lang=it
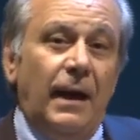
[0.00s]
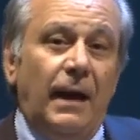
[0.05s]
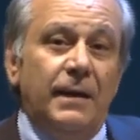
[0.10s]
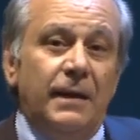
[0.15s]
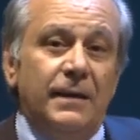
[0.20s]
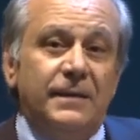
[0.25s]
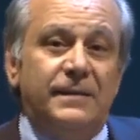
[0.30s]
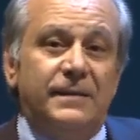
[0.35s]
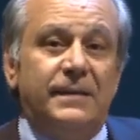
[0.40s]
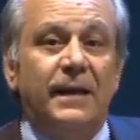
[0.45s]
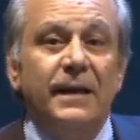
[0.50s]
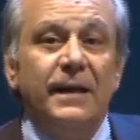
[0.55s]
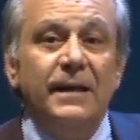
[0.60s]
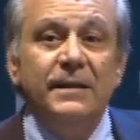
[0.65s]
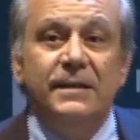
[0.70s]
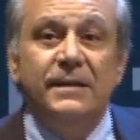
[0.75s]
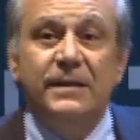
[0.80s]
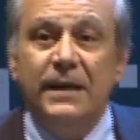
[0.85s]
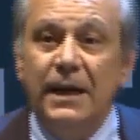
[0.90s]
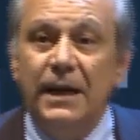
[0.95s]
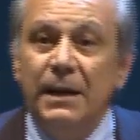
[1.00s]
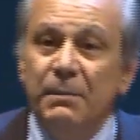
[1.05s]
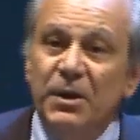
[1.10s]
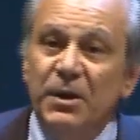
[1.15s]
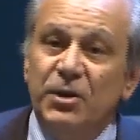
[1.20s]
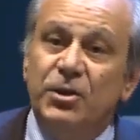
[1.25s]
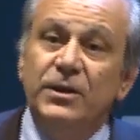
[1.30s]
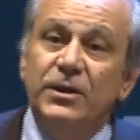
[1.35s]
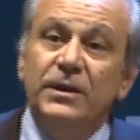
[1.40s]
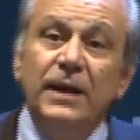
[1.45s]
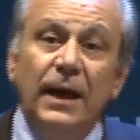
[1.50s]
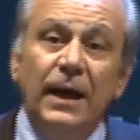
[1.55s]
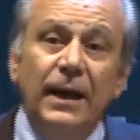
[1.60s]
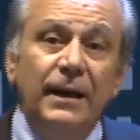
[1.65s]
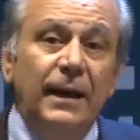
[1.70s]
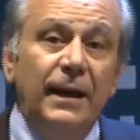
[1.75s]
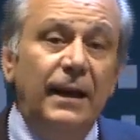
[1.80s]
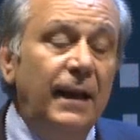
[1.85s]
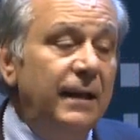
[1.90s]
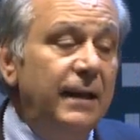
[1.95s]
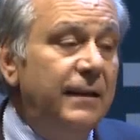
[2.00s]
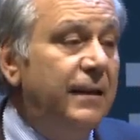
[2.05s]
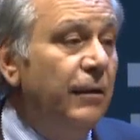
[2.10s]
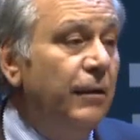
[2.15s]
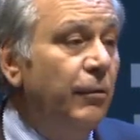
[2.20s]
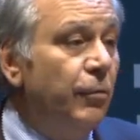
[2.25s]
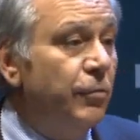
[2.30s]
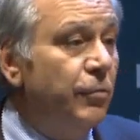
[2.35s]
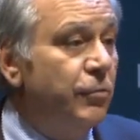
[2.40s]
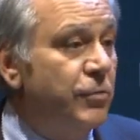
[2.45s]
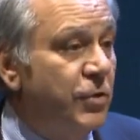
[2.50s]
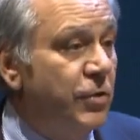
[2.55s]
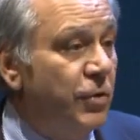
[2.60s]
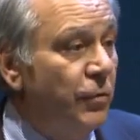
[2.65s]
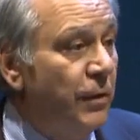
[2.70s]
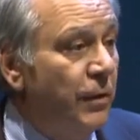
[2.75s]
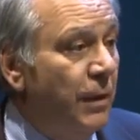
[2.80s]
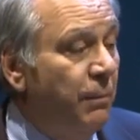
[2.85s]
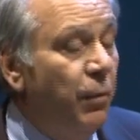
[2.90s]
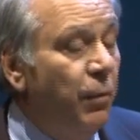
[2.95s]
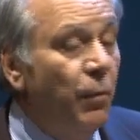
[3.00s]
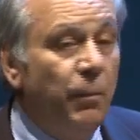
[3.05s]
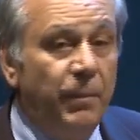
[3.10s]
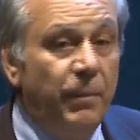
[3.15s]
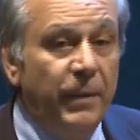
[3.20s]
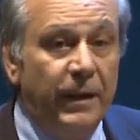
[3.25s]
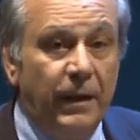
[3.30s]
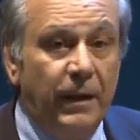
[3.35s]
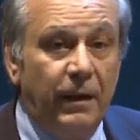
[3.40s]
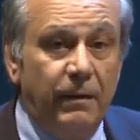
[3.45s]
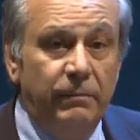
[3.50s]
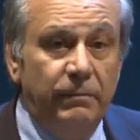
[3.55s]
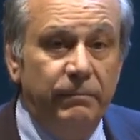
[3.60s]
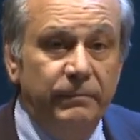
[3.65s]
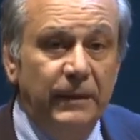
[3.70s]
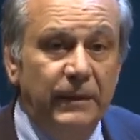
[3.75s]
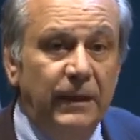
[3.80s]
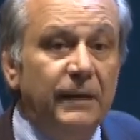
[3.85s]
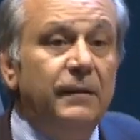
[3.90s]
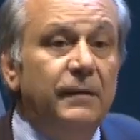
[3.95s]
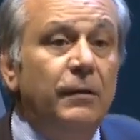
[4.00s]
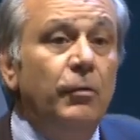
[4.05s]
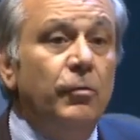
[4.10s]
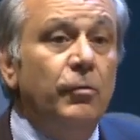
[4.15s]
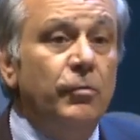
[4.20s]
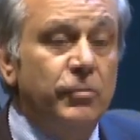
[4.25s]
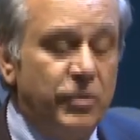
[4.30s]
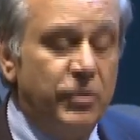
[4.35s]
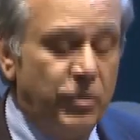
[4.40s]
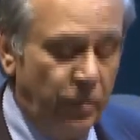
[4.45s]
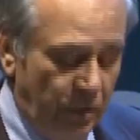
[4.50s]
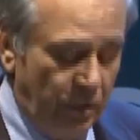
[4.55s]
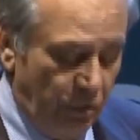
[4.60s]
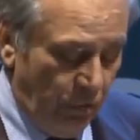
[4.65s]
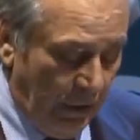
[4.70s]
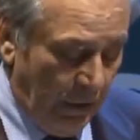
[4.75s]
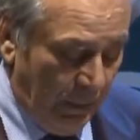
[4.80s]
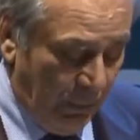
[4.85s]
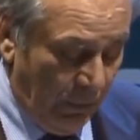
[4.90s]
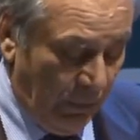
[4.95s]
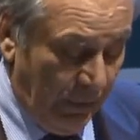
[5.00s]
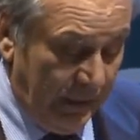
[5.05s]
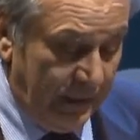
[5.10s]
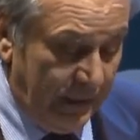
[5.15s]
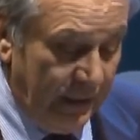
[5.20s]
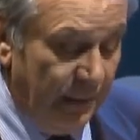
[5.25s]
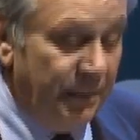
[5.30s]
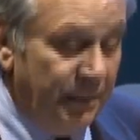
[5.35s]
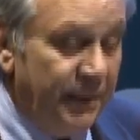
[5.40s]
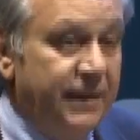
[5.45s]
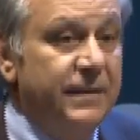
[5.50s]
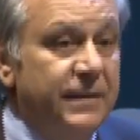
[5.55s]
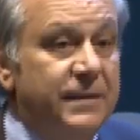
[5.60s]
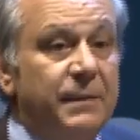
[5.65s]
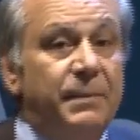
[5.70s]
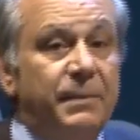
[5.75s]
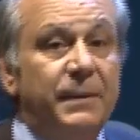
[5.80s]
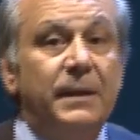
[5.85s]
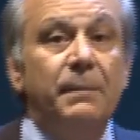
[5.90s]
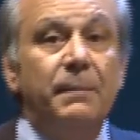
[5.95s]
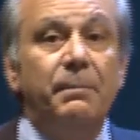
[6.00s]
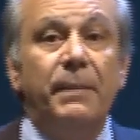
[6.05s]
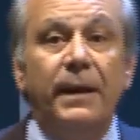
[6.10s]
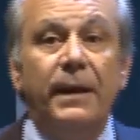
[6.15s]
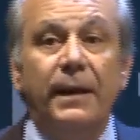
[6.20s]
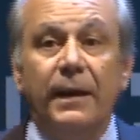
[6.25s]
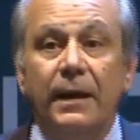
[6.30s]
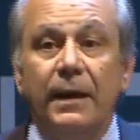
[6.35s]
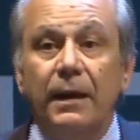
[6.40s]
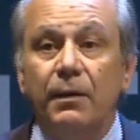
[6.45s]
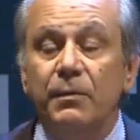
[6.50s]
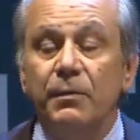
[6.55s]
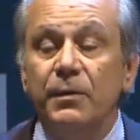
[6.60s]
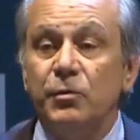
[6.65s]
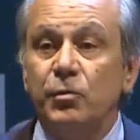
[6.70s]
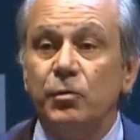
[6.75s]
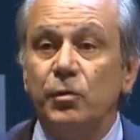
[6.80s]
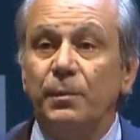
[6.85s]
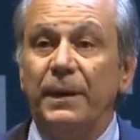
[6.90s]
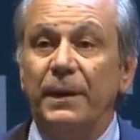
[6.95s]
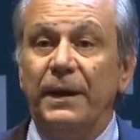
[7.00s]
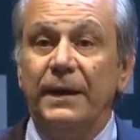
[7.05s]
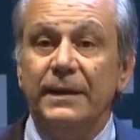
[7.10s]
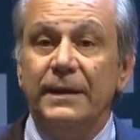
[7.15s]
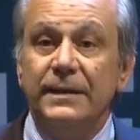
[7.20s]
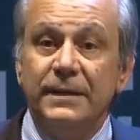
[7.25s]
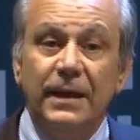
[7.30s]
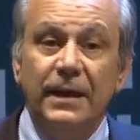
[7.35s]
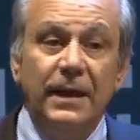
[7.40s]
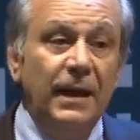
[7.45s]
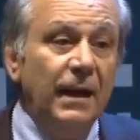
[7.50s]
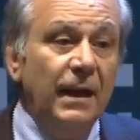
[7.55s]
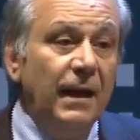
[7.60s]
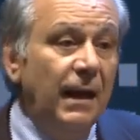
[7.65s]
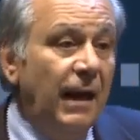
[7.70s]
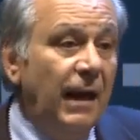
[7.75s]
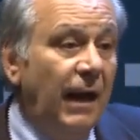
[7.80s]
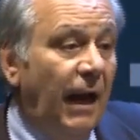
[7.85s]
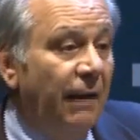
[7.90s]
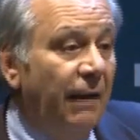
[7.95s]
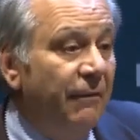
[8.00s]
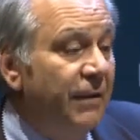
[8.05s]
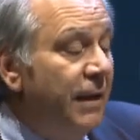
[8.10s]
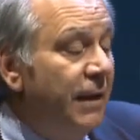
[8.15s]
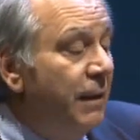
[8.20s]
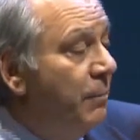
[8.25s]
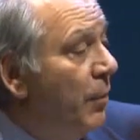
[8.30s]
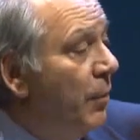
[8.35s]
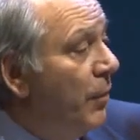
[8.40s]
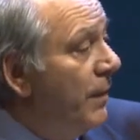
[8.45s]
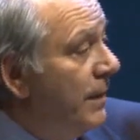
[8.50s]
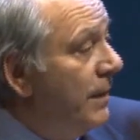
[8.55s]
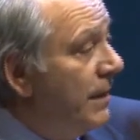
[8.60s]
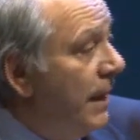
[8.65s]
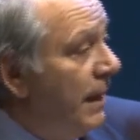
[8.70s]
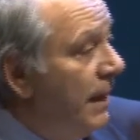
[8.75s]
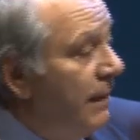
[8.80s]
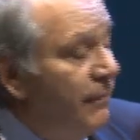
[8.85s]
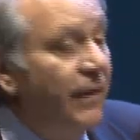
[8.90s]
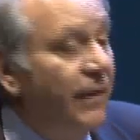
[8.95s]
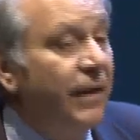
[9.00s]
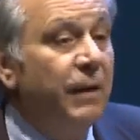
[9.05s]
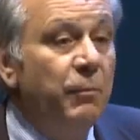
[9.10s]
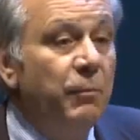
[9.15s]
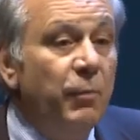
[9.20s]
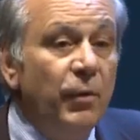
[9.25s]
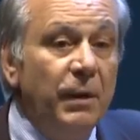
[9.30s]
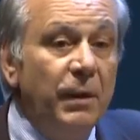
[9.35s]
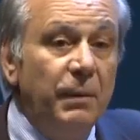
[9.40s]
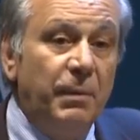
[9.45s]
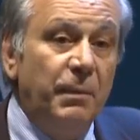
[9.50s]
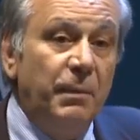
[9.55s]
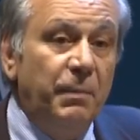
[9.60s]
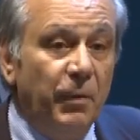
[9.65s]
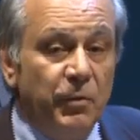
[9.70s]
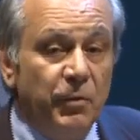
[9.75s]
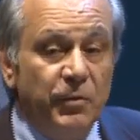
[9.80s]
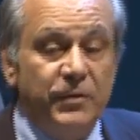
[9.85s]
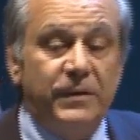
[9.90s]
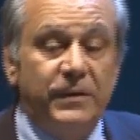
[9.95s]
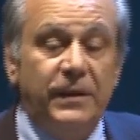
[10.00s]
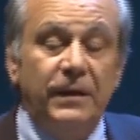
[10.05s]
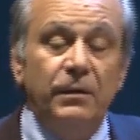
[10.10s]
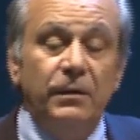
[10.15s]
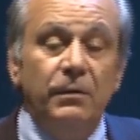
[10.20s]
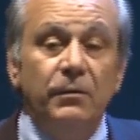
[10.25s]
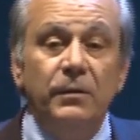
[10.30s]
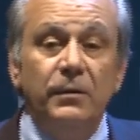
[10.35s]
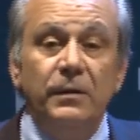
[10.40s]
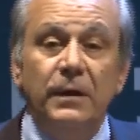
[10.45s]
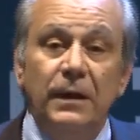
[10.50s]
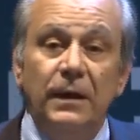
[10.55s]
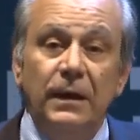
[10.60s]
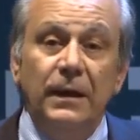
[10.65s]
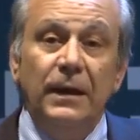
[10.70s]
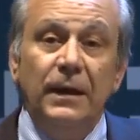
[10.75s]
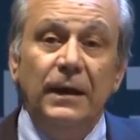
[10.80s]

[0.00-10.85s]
stare insieme ci dà nell'interlocuzione pubblica, nell'interlocuzione con la politica, perché sapete bene che in questo Paese avere buone idee, fare buone proposte non,